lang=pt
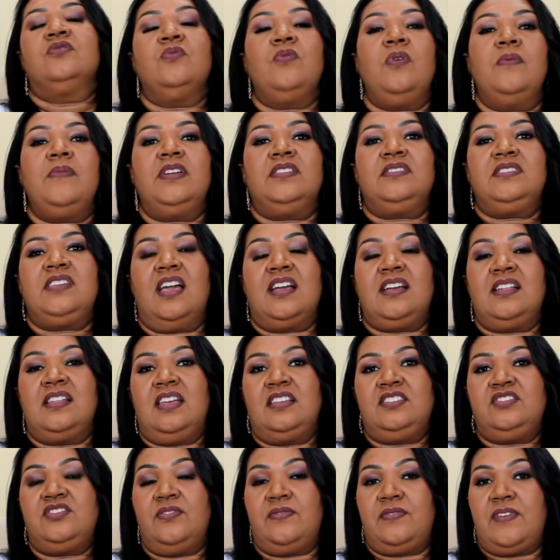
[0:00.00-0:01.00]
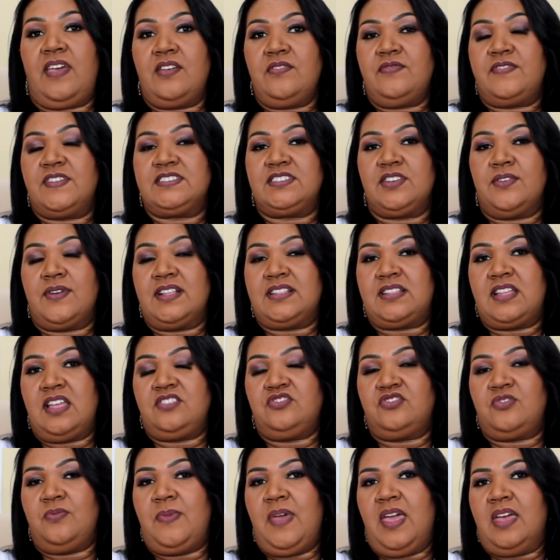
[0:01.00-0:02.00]
No momento que a cliente veio fazer o
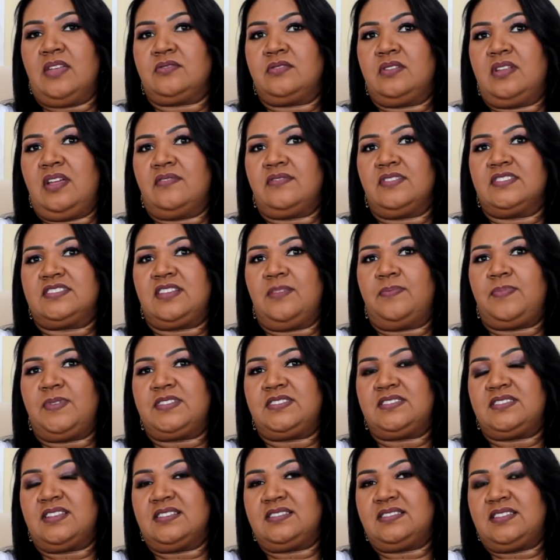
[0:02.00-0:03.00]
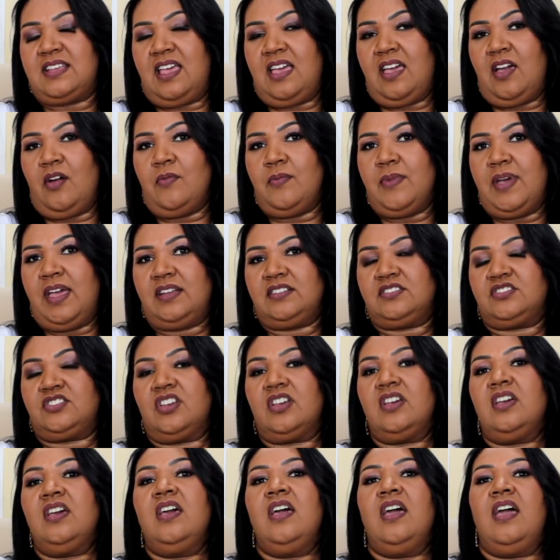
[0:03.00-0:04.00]
atendimento, né, você precisa ser
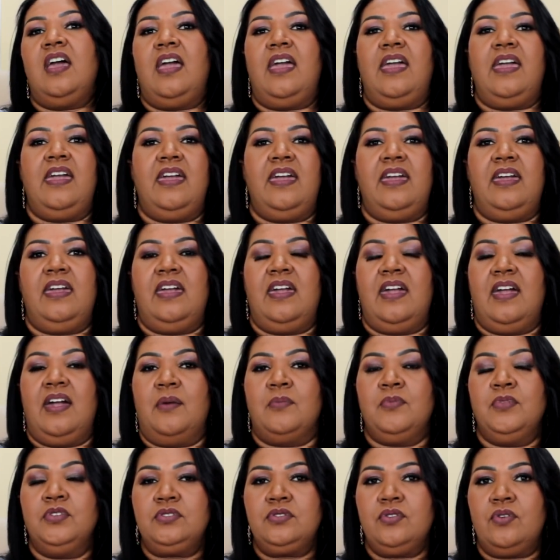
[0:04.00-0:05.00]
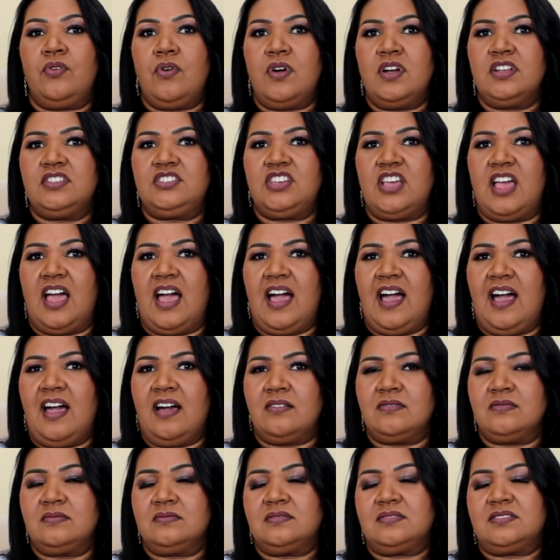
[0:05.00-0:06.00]
realmente é, muito
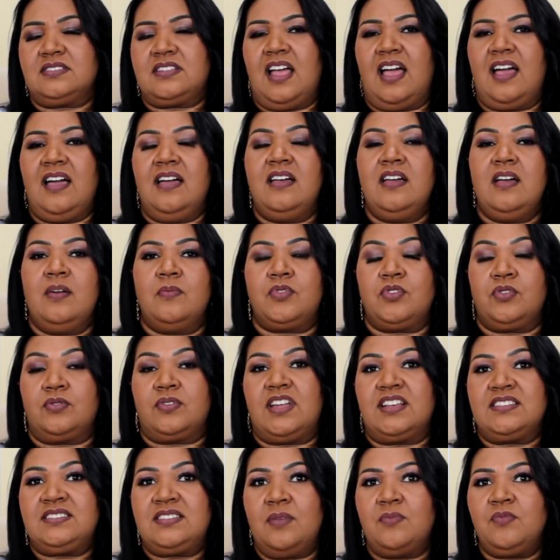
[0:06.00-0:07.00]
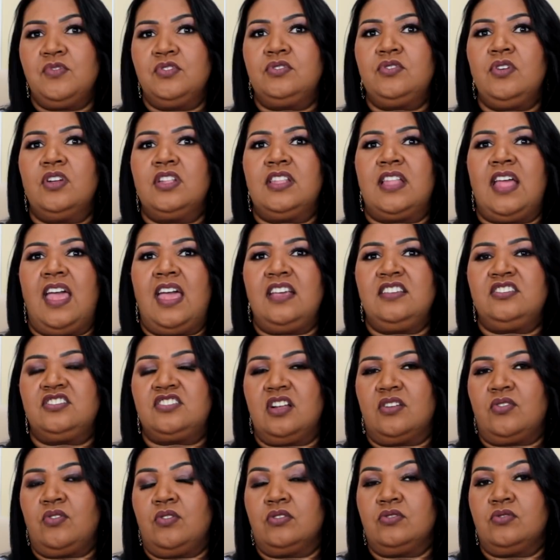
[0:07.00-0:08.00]
cordial, tá? Procurar ser muito
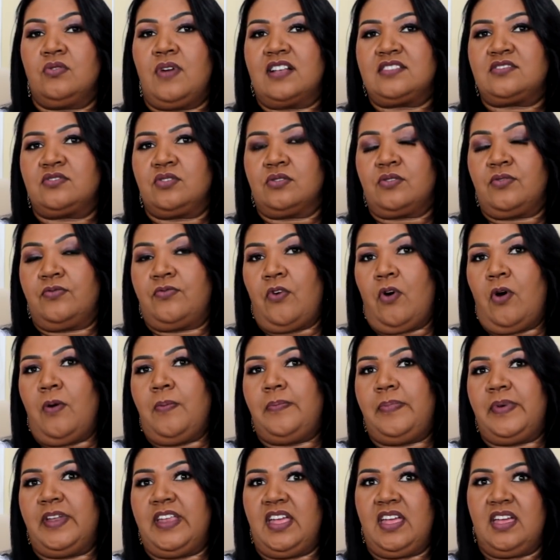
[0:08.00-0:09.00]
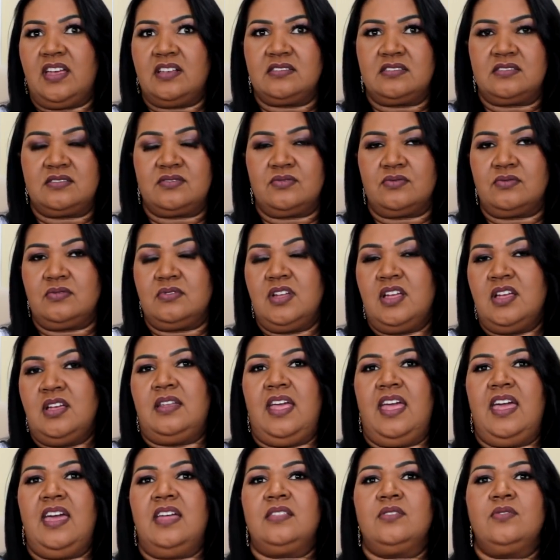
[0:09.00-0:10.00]
honesta quando o assunto for preço,
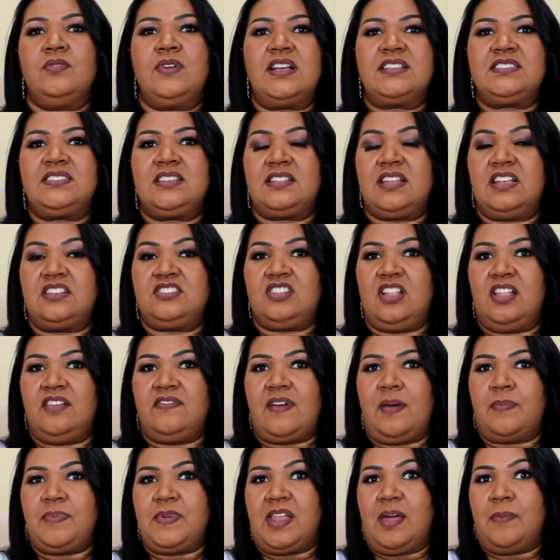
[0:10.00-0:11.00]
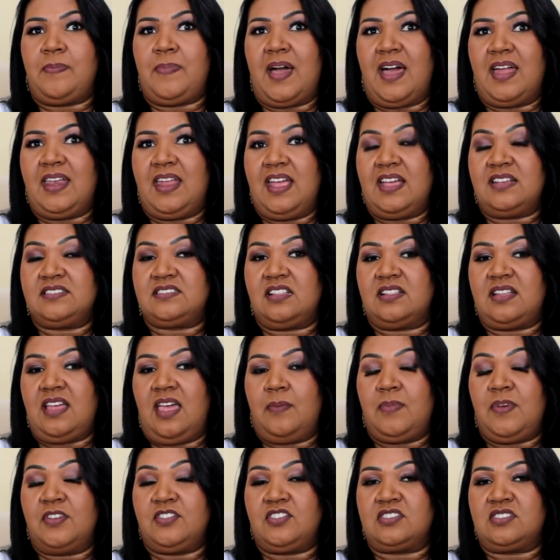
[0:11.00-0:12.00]
né? Nunca se deixe levar pela aparência, de
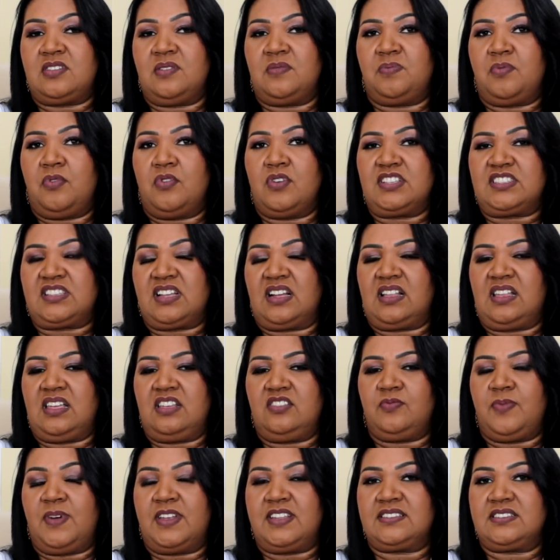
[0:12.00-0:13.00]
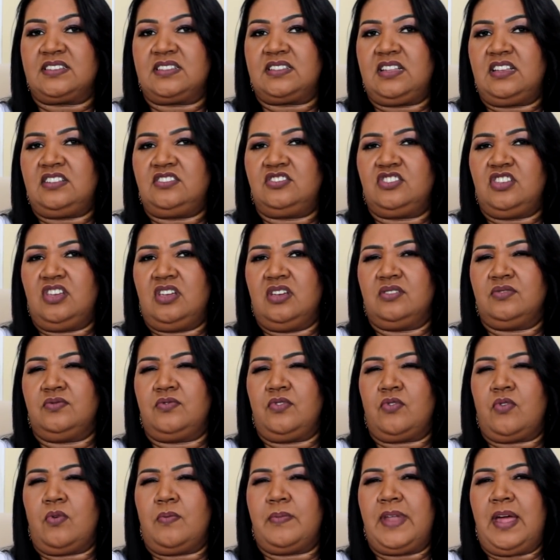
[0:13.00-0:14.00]
repente assim, pô, essa cliente parece que tem dinheiro,
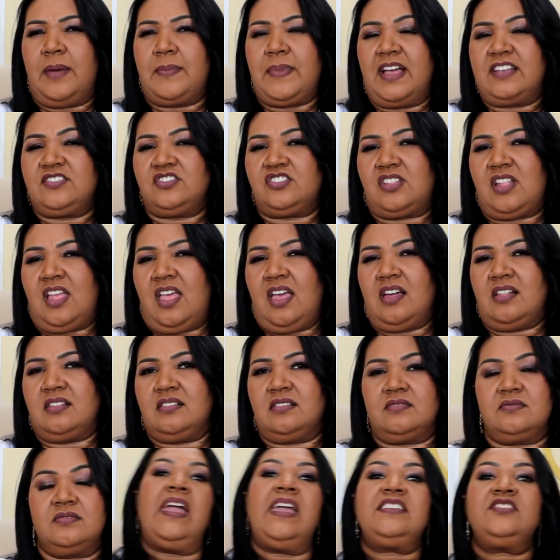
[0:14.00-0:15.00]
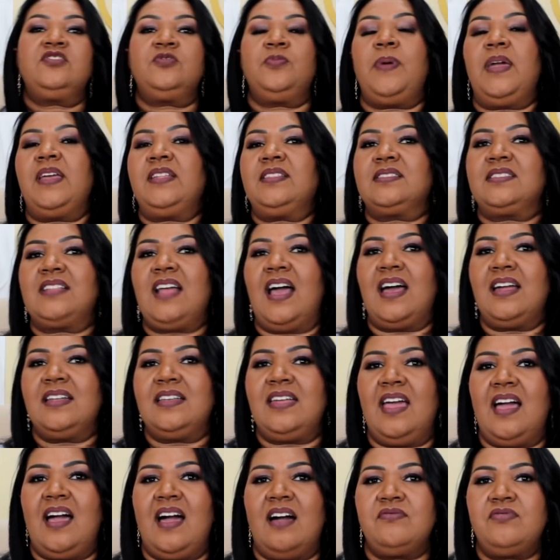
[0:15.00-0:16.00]
vou cobrar mais dela. Respeitar,
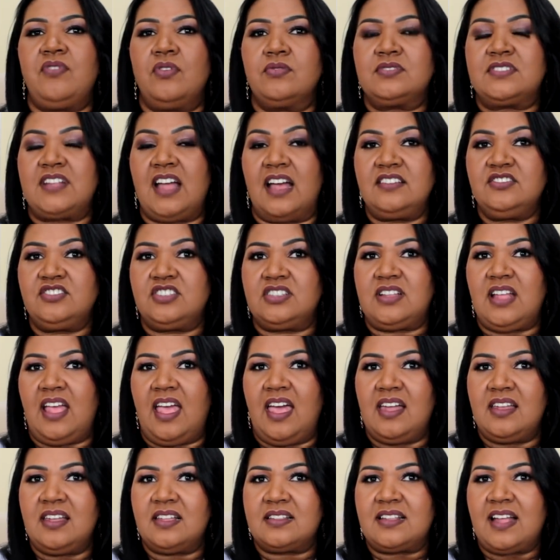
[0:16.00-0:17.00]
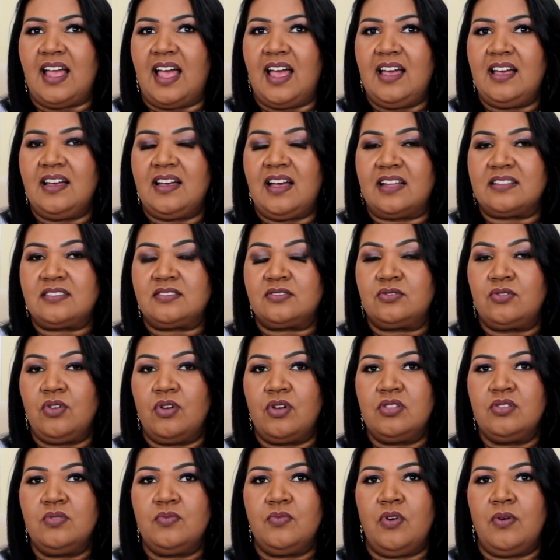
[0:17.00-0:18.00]
né, a vontade dela, tá? A
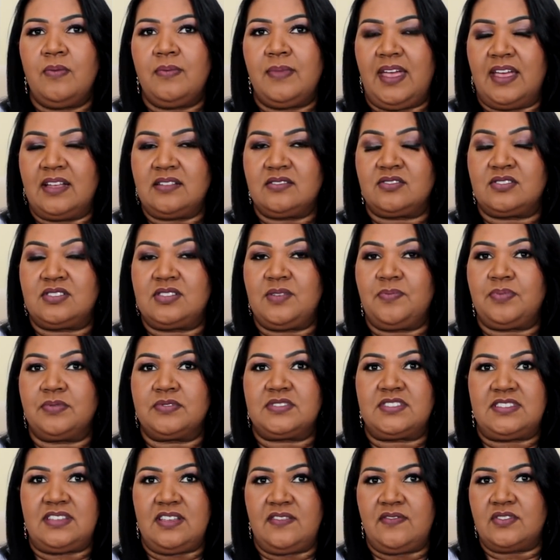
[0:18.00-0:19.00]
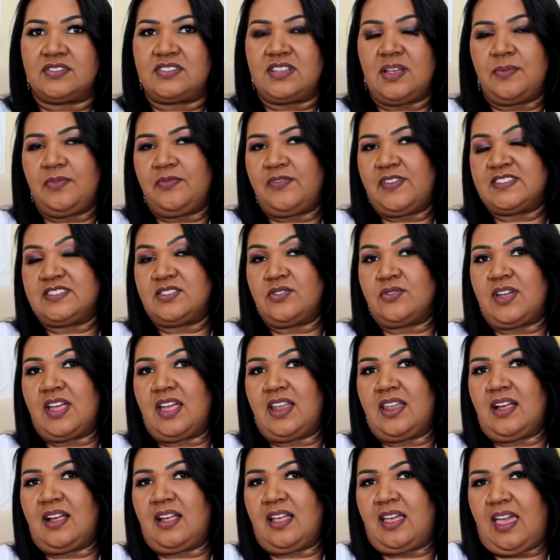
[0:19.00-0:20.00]
todo momento, se possível, sempre fazer o que
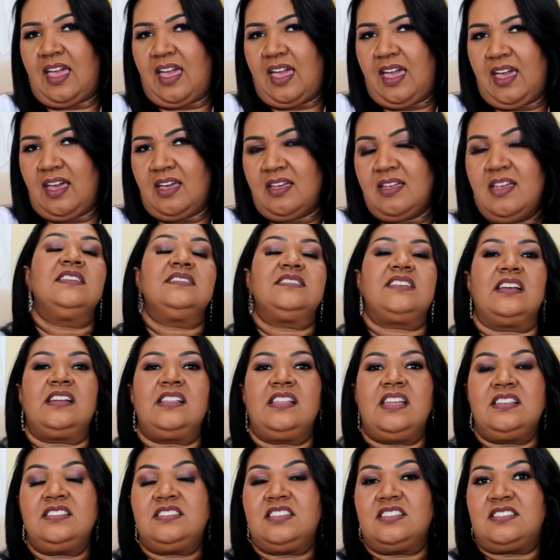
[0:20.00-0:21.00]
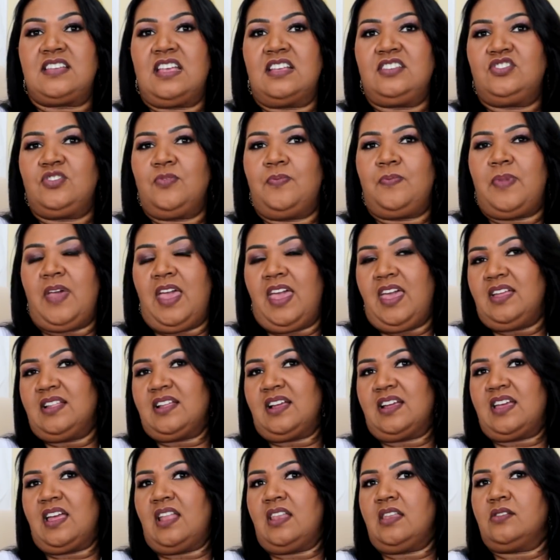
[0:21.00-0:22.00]
ela quer. Se a cliente se sente bem
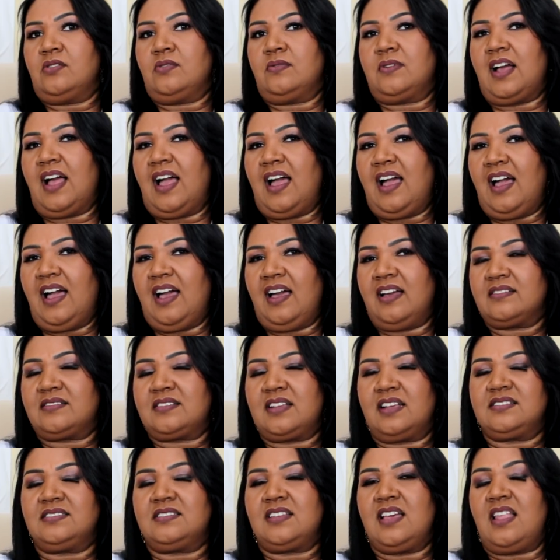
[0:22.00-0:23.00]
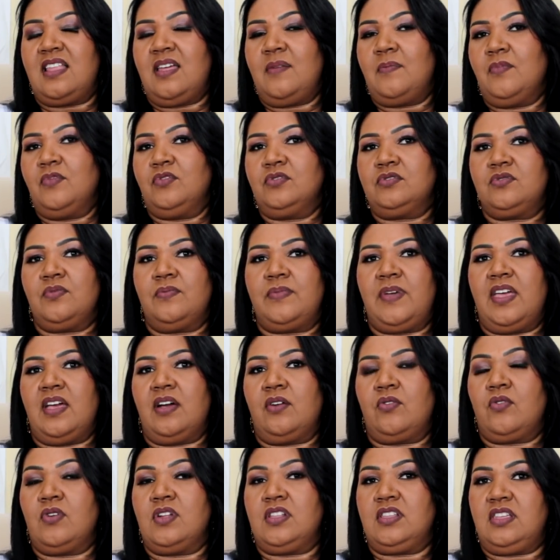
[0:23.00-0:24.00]
naquele lugar, tá? Se ela é muito bem
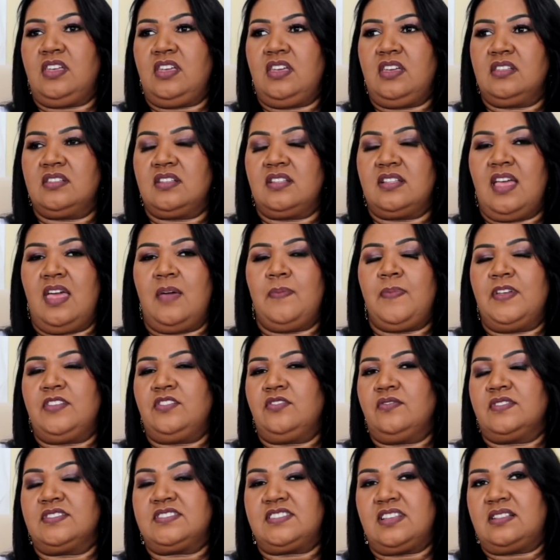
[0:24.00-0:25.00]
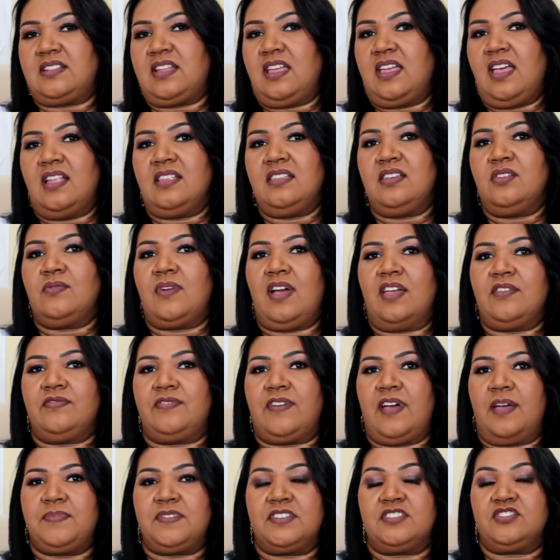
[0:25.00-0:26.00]
acolhida, de repente você tem ali um
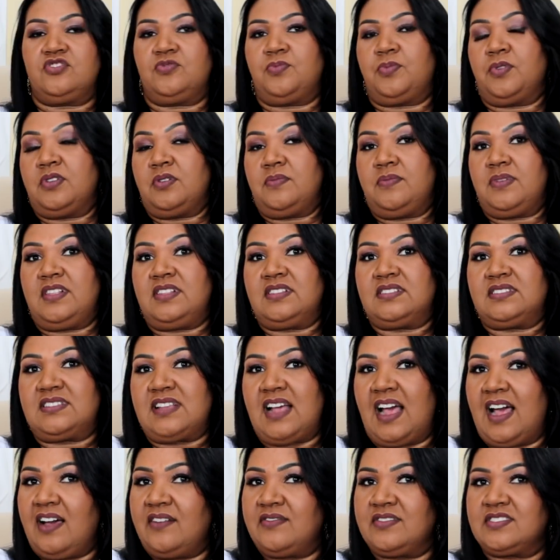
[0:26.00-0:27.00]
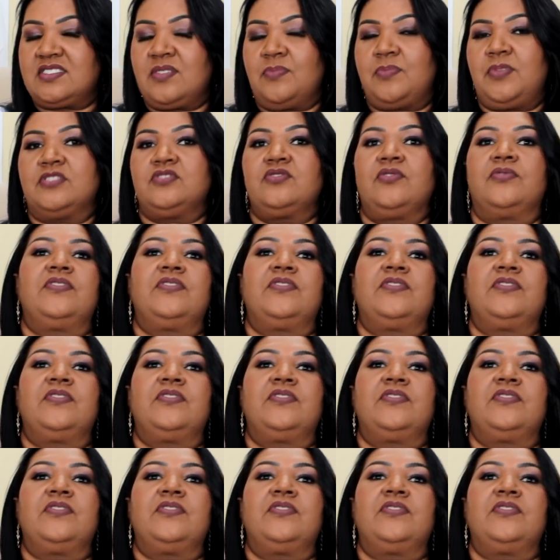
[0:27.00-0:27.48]
Wi-Fi para disponibilizar, você pode